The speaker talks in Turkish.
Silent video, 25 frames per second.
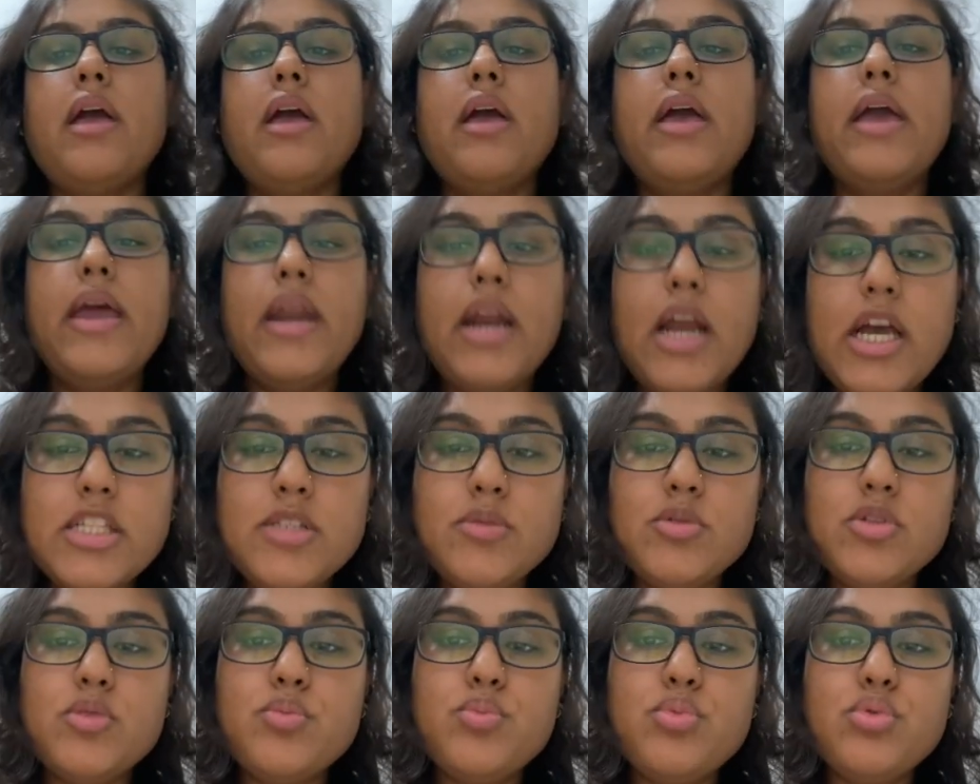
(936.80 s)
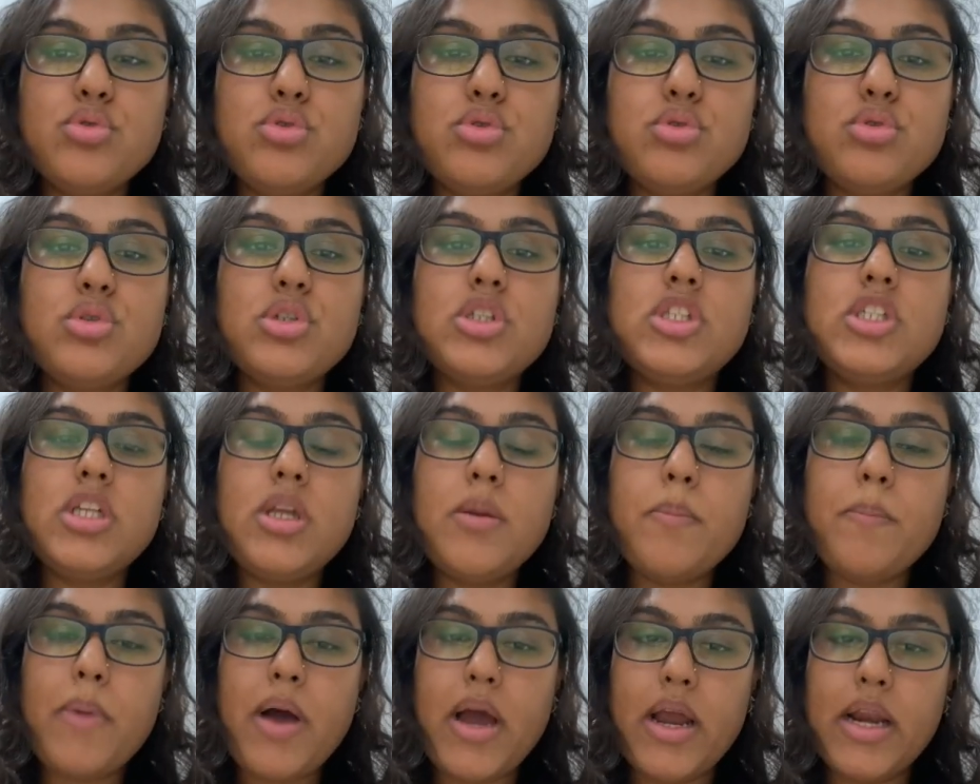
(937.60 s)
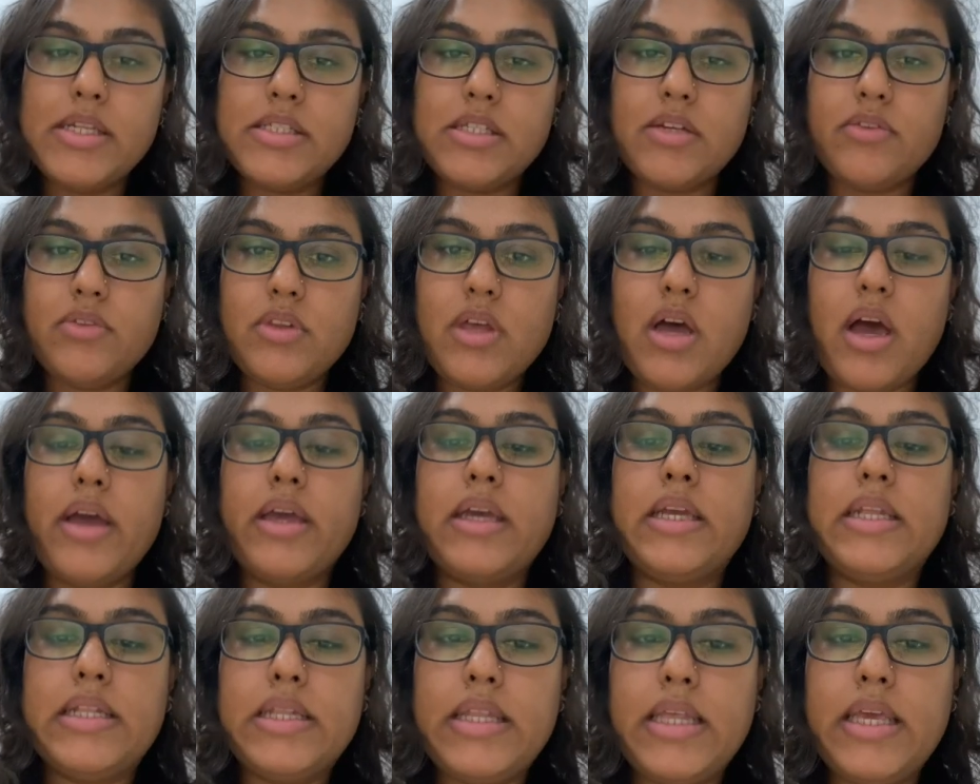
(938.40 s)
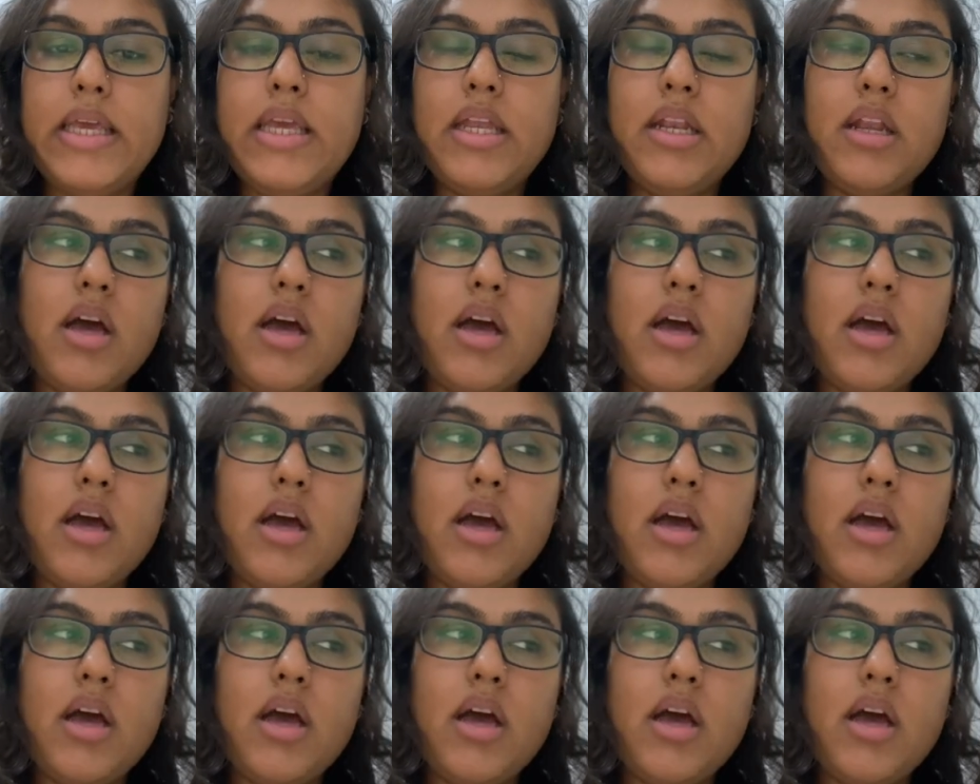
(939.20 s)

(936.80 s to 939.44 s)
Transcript: Erasmus bursu için maalesef dahil değil.